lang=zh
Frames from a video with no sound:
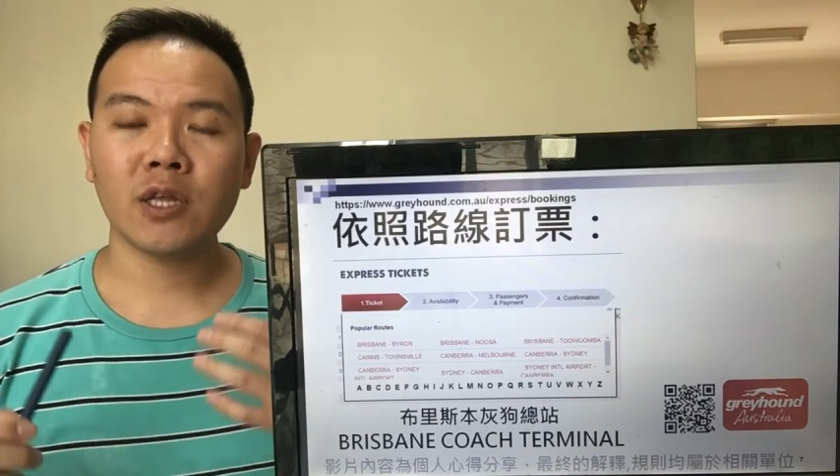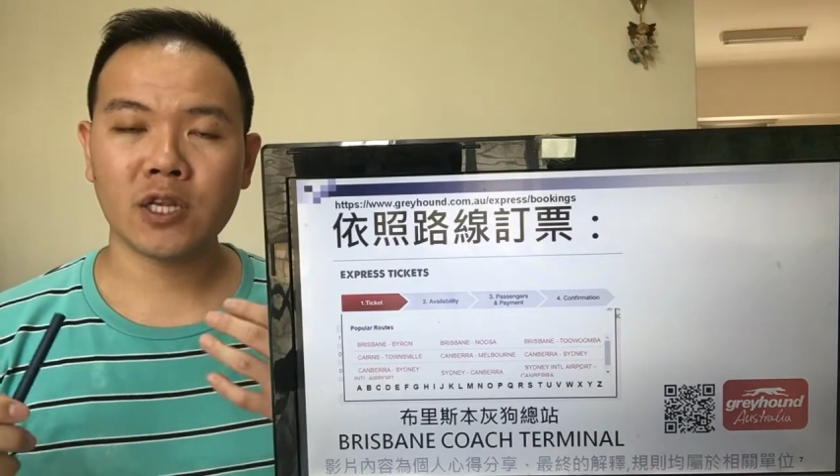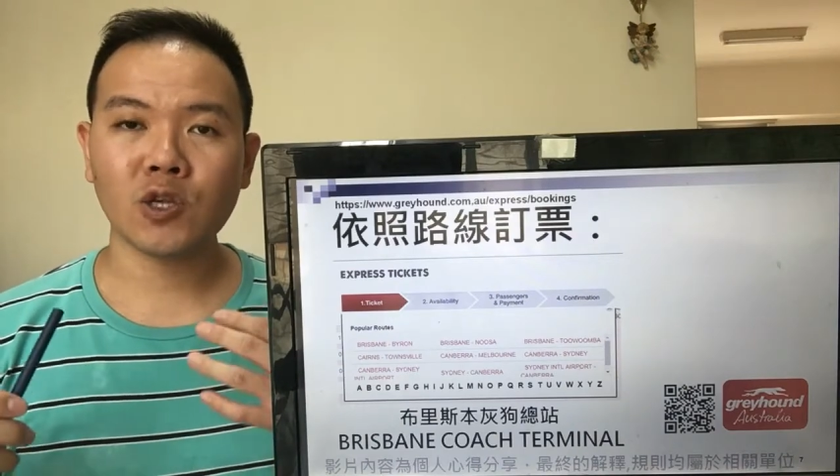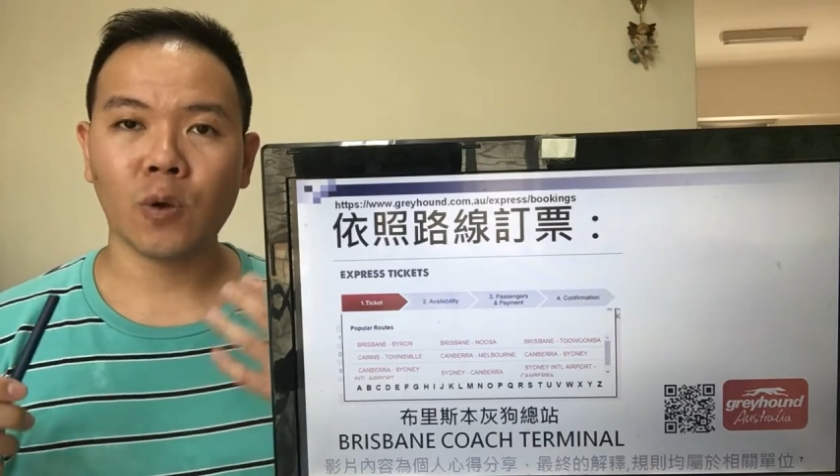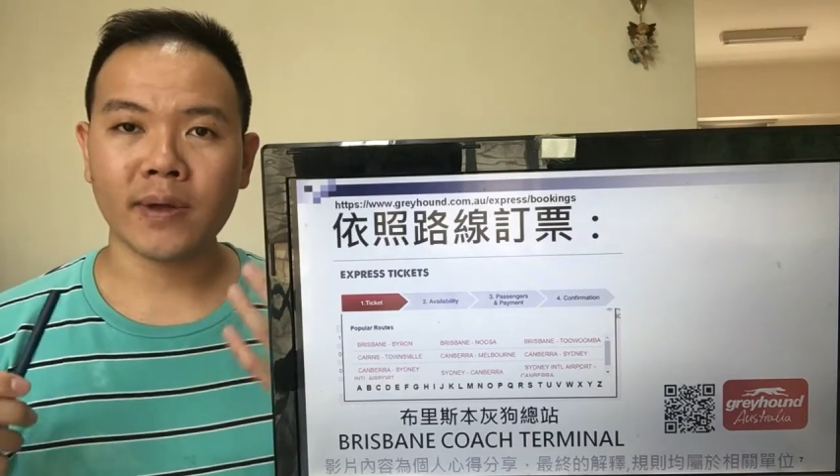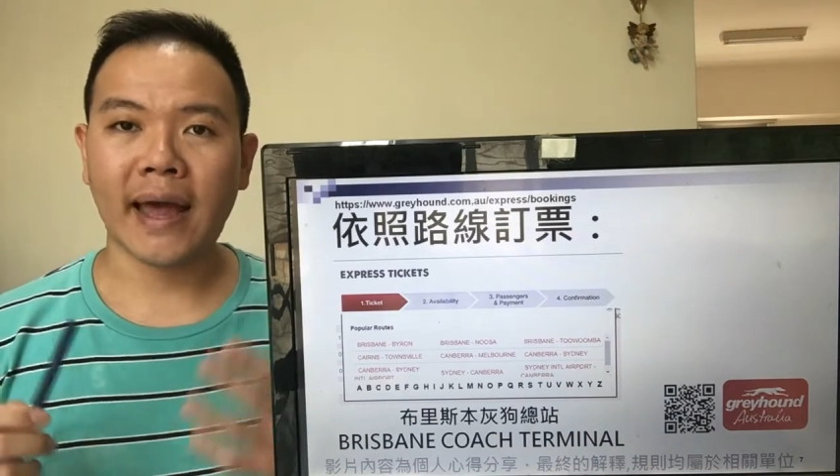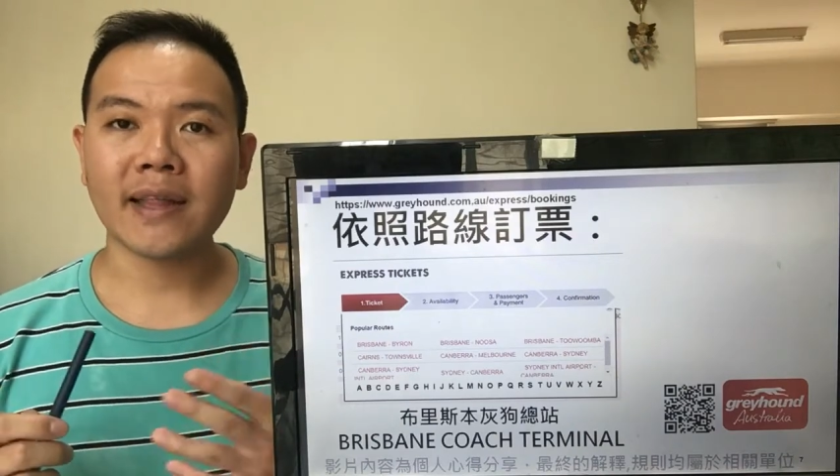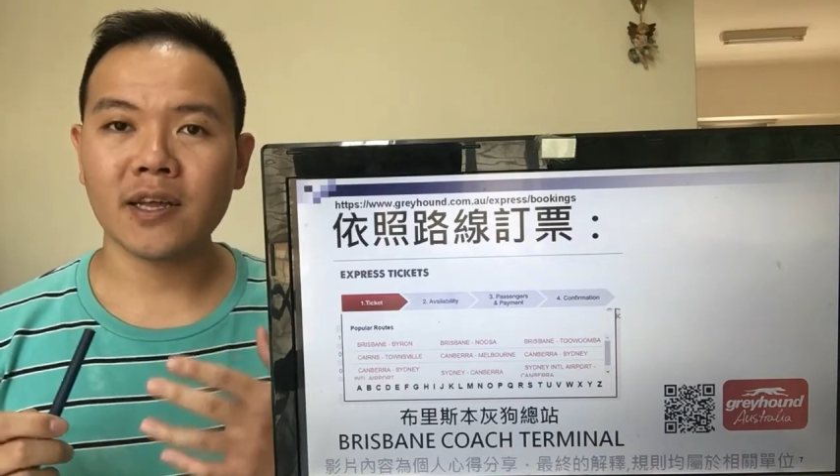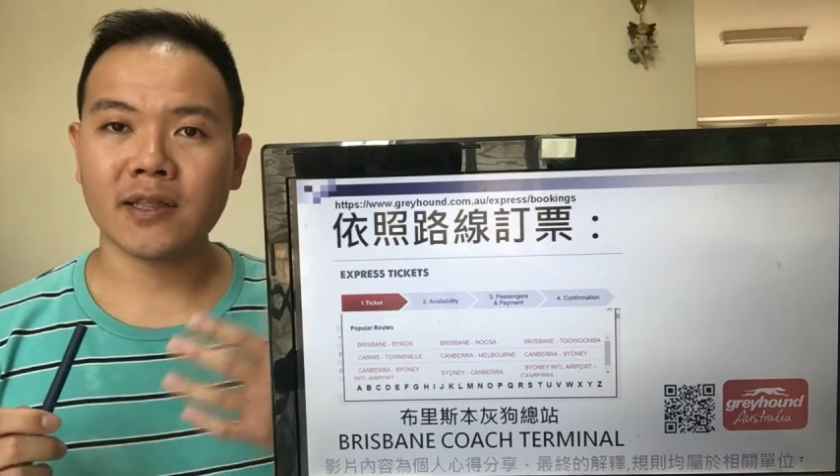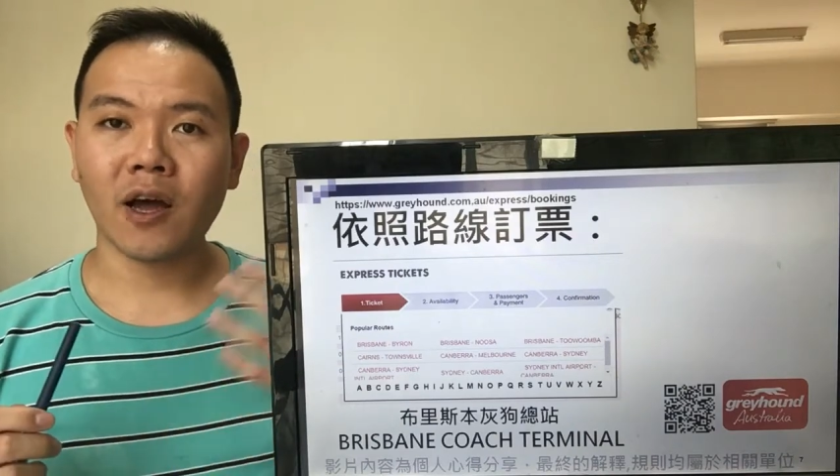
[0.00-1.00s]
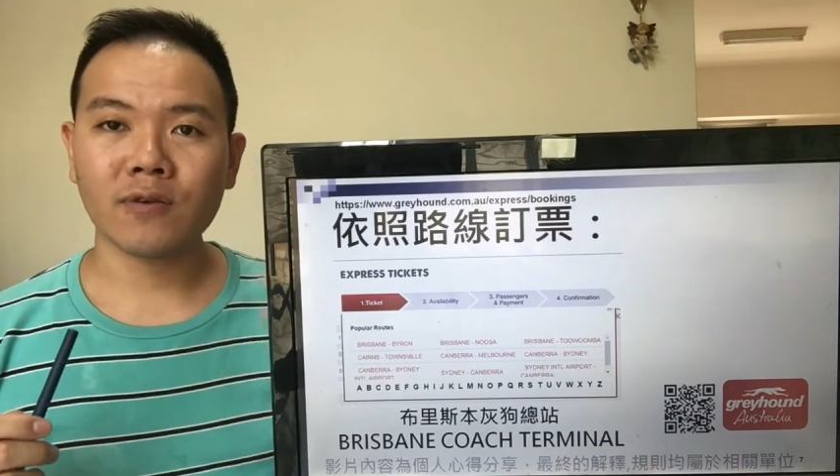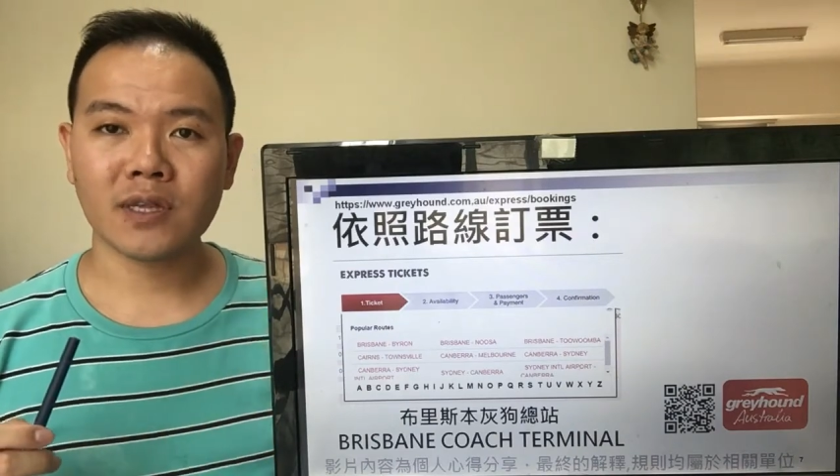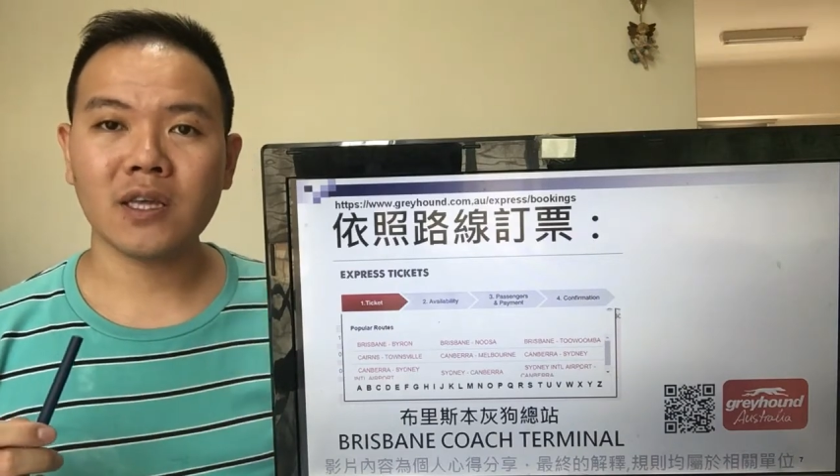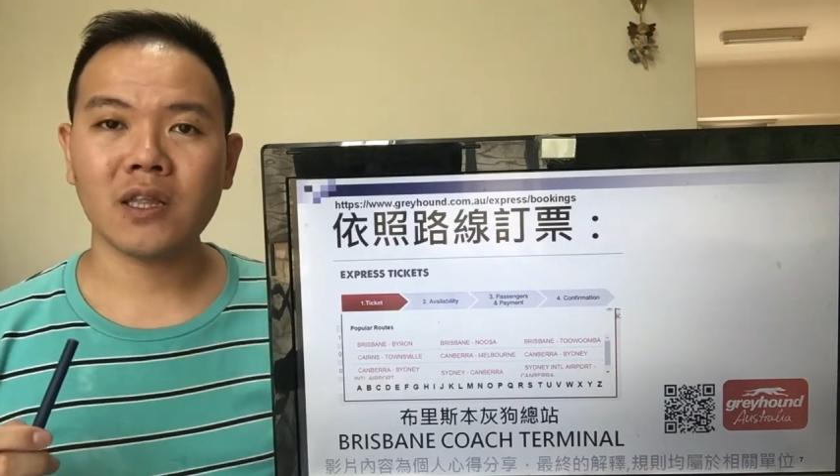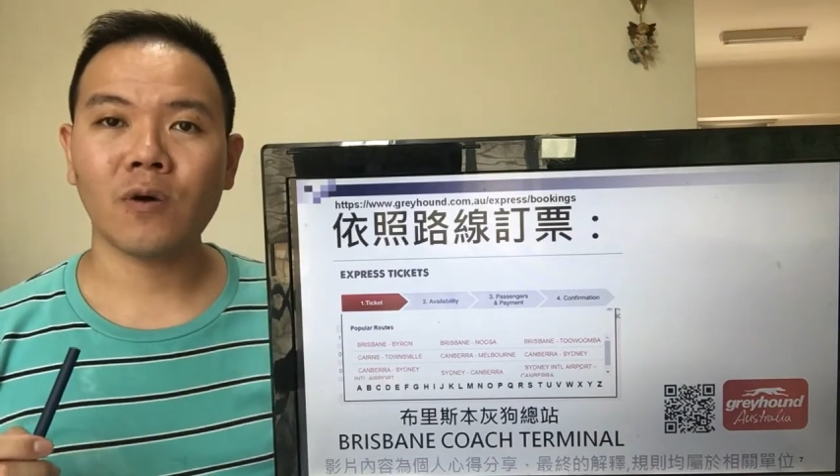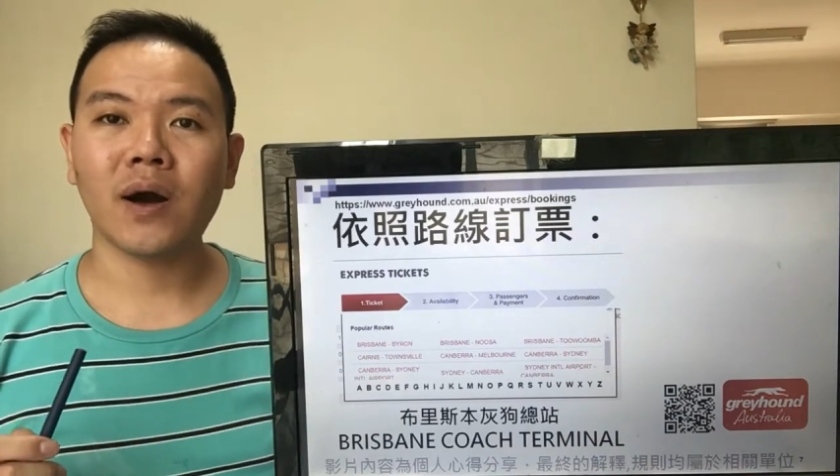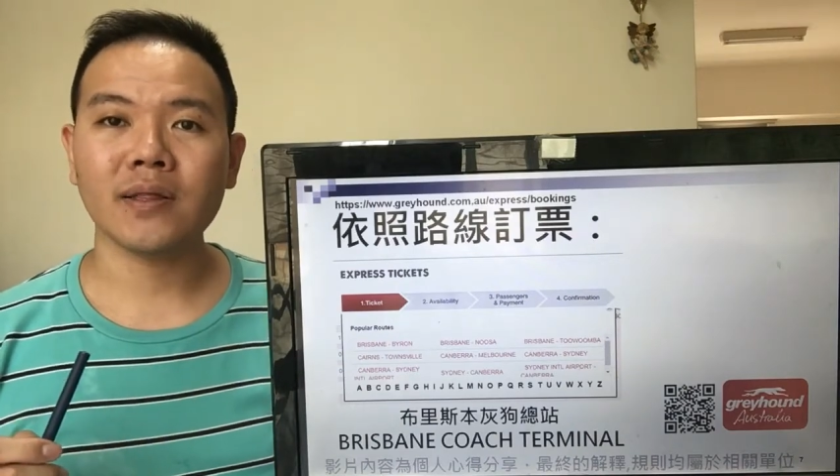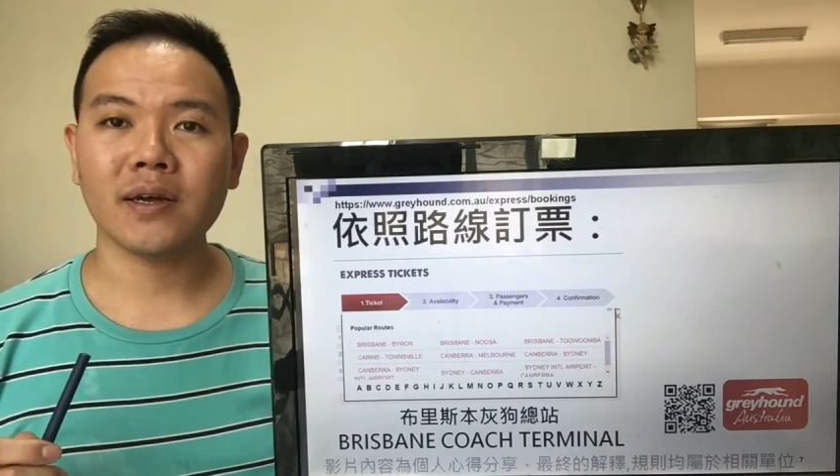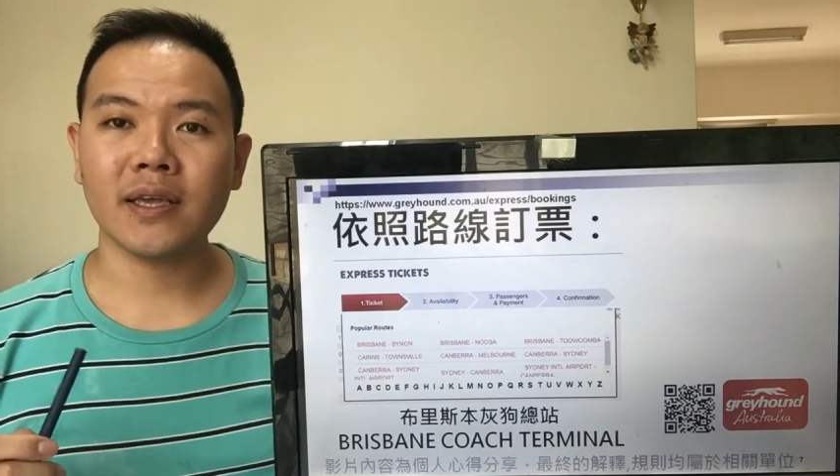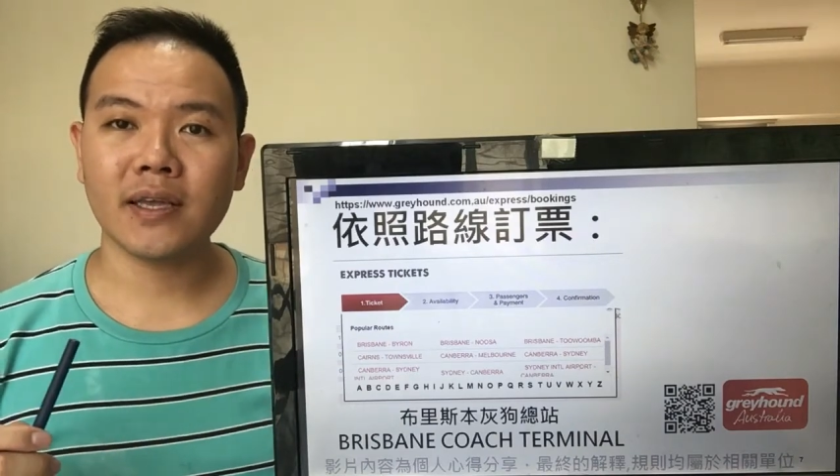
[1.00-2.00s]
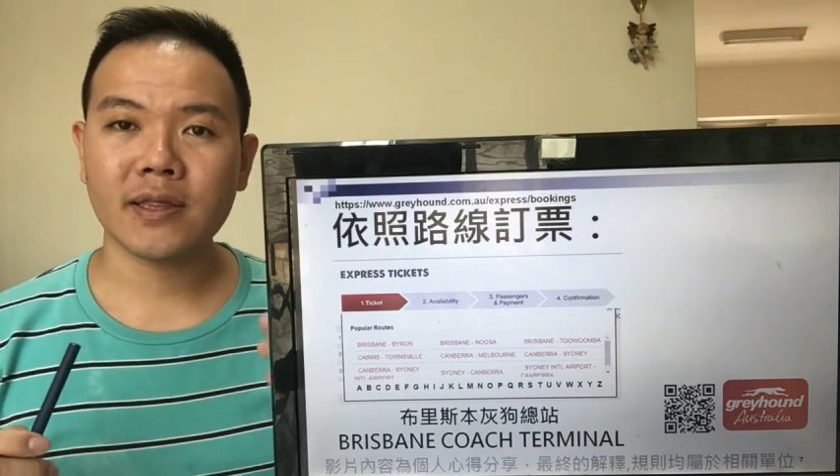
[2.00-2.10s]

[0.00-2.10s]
你是从 g a t t o n 到 City 的话呢，